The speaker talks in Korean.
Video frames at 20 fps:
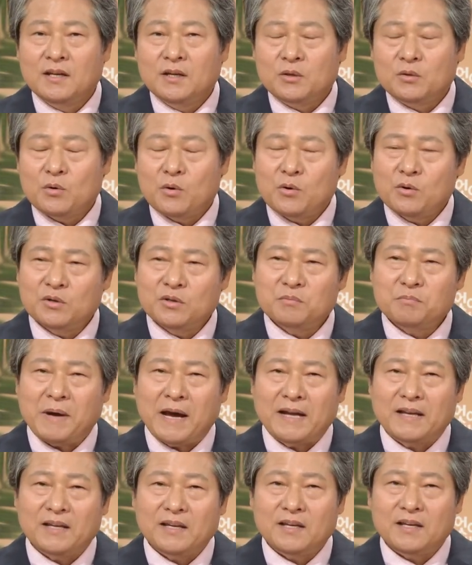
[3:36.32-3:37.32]
또 혹은
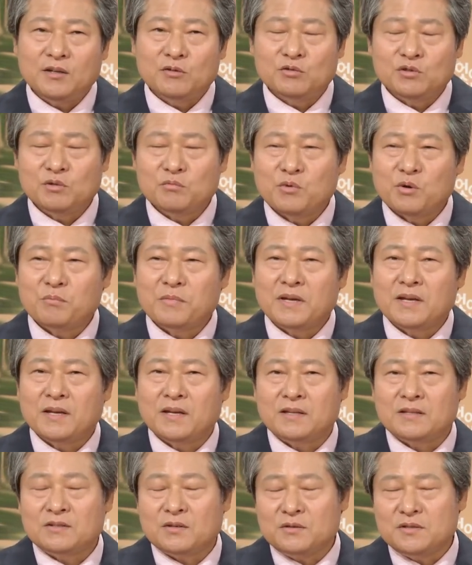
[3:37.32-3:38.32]
발이 우리 몸의
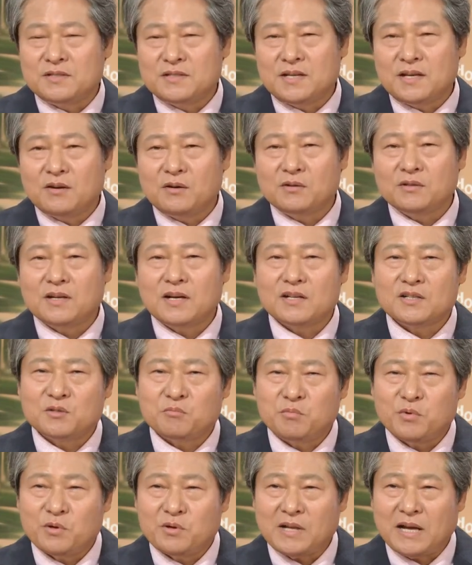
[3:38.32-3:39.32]
전체 건강
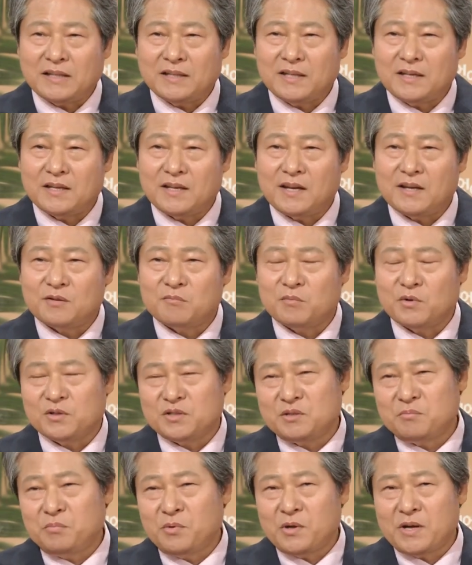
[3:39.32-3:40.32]
지표를 나타내는 뭐
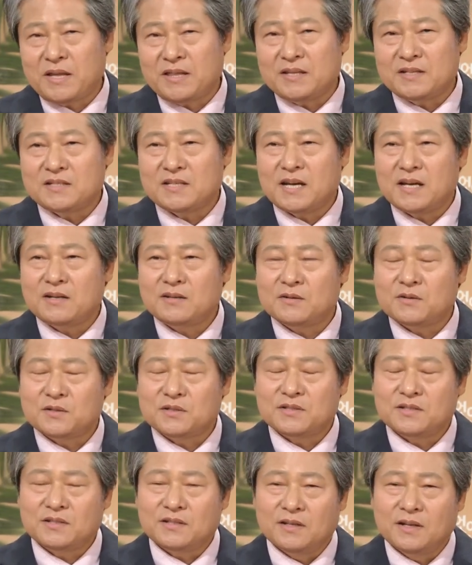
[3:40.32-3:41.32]
지표라든지 하는
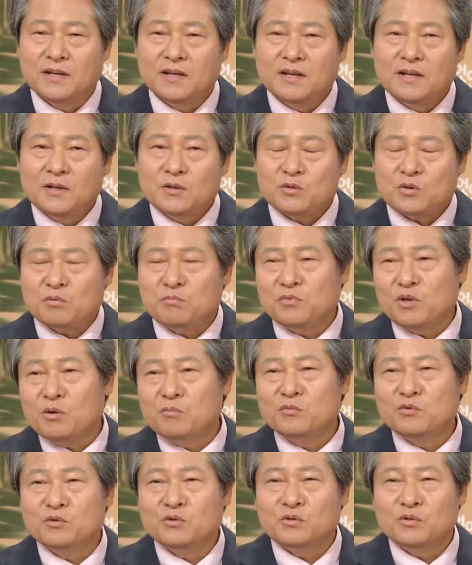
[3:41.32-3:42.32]
것은 조금
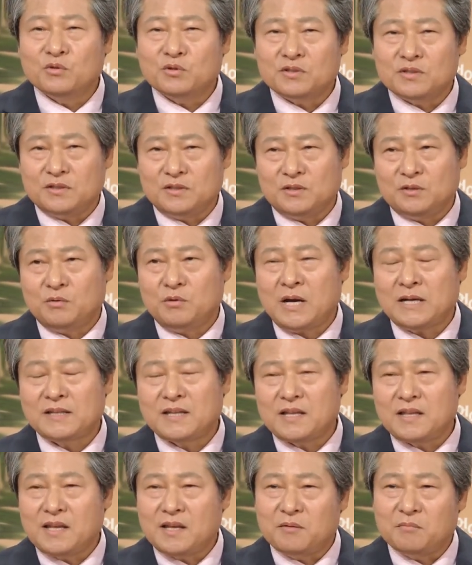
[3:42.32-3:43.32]
너무 그
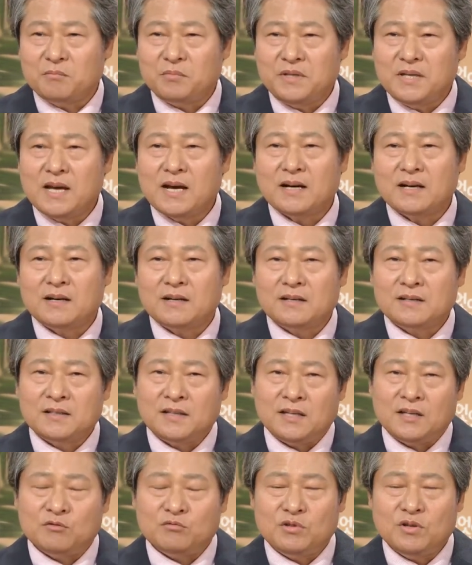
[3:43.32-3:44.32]
확대된
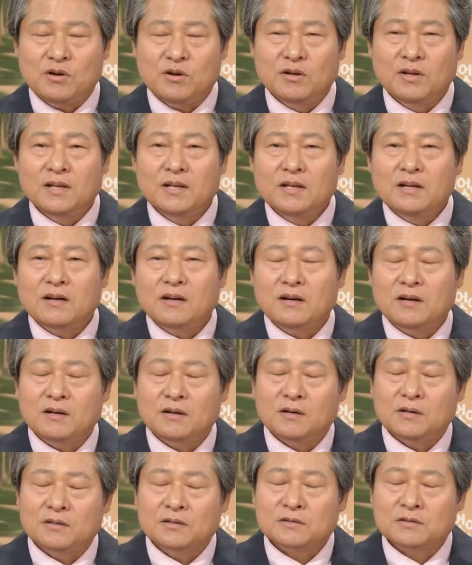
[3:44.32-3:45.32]
비약이고요.
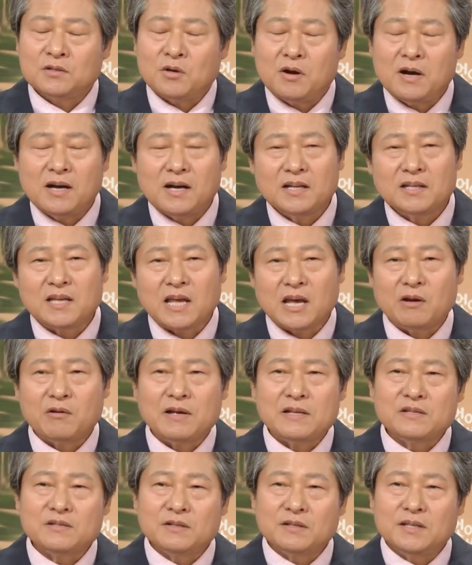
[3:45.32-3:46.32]
어, 정확한
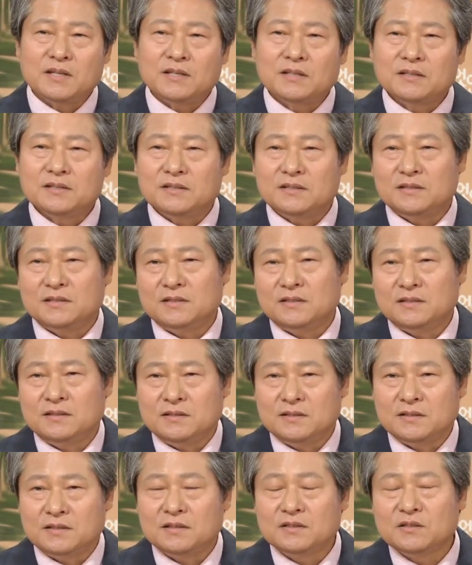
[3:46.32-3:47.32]
객관적인
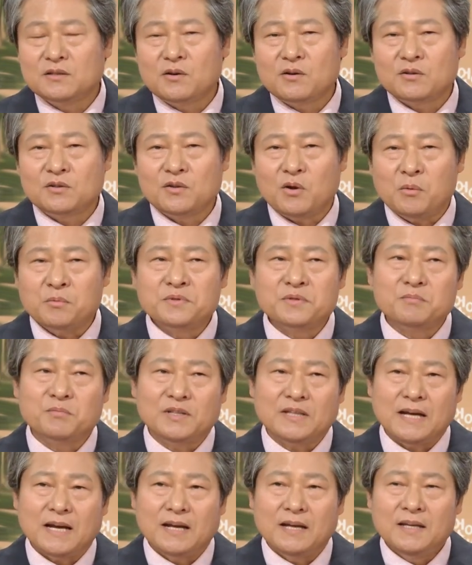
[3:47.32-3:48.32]
그 근거는
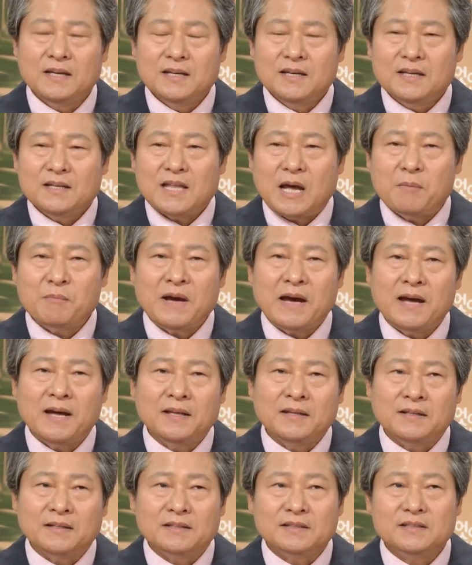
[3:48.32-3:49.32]
없습니다.
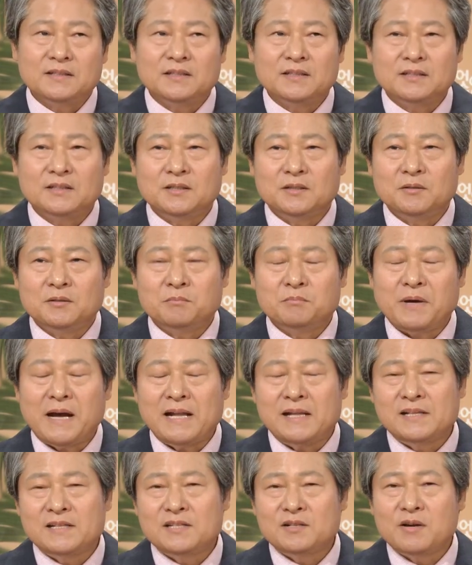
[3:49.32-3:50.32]
다만 음. 그
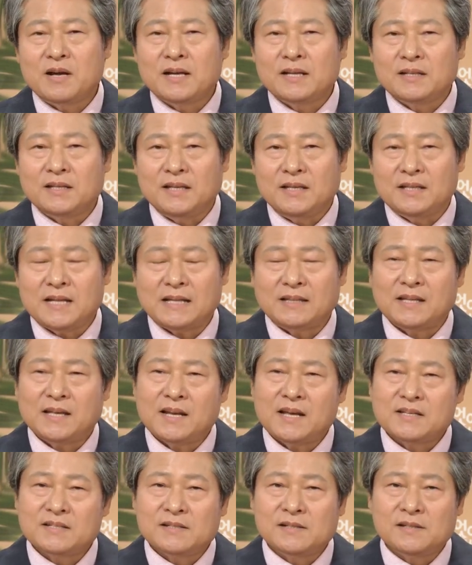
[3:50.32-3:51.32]
발질환이
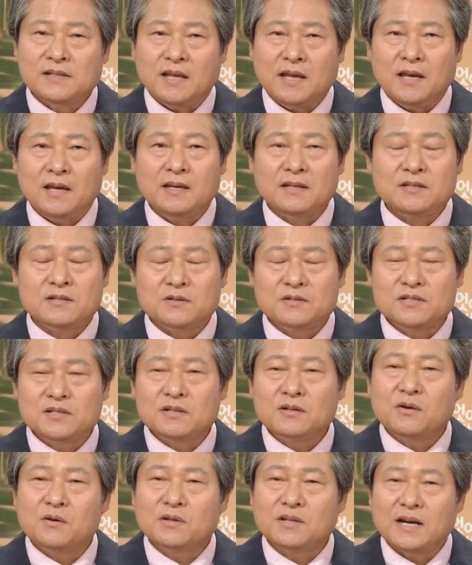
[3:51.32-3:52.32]
나타났을 때
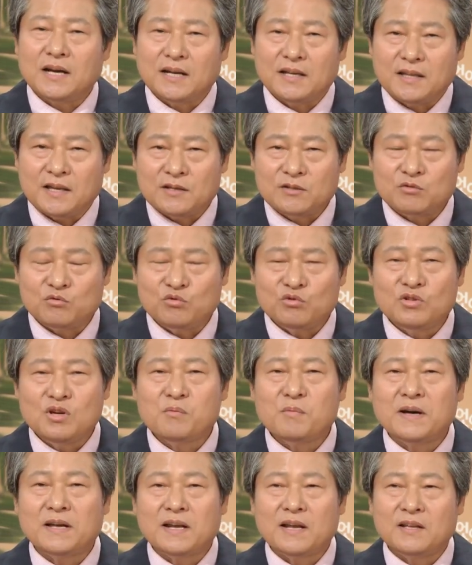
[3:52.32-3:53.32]
전신 건강에 대해서
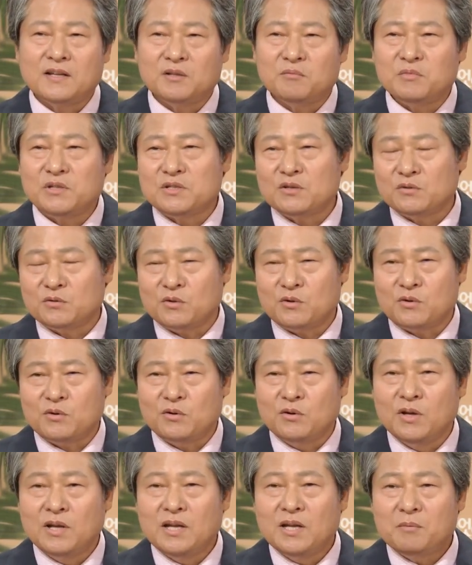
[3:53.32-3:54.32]
유념하라는 의미
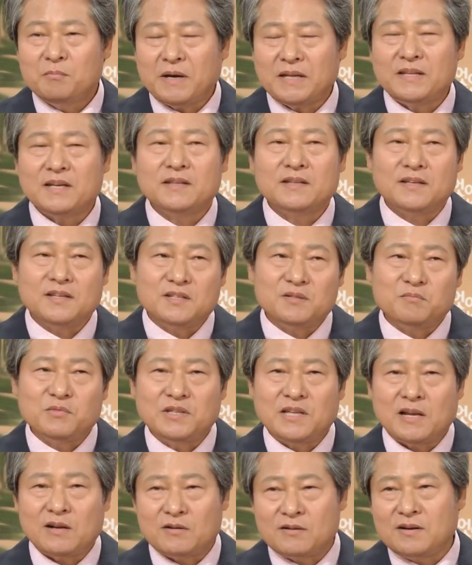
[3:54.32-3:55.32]
정도로 네.
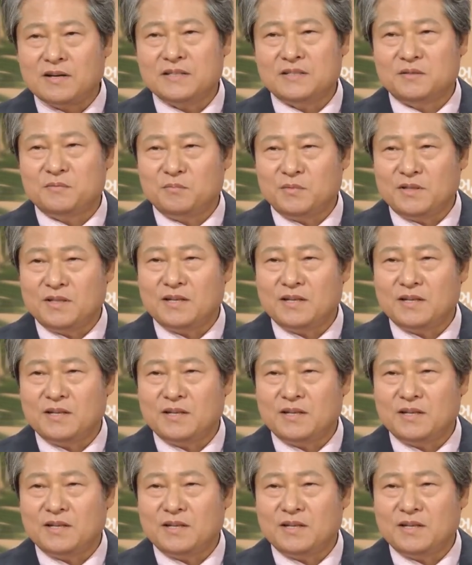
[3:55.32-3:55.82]
받아들이시면 될 것 같습니다.